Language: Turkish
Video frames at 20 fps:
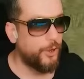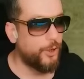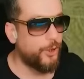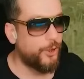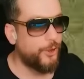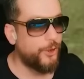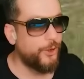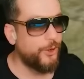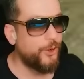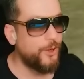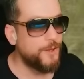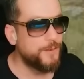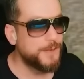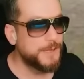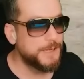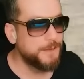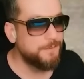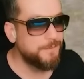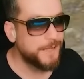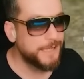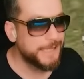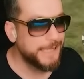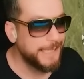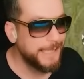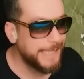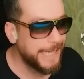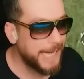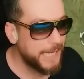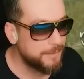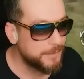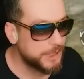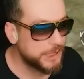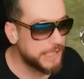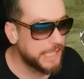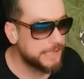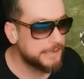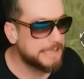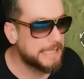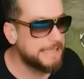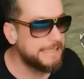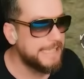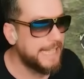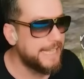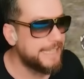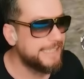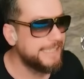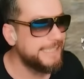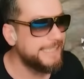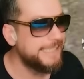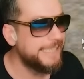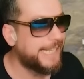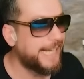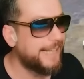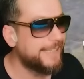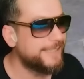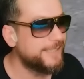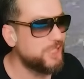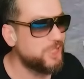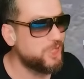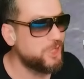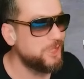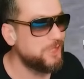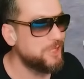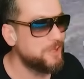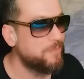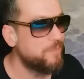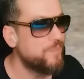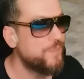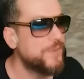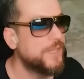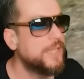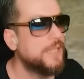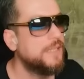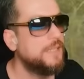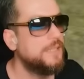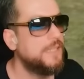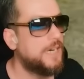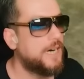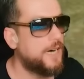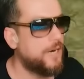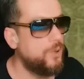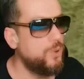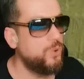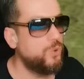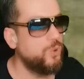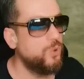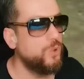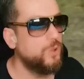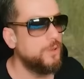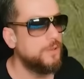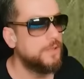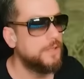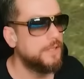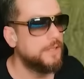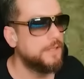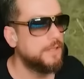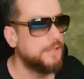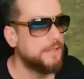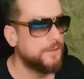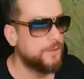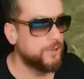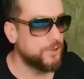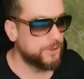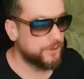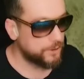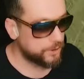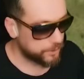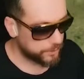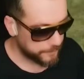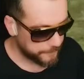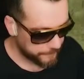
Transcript: Oo bizim bagili gelmiş ya. Sen neredeydin kardeşi? Avuklu. Dur dur.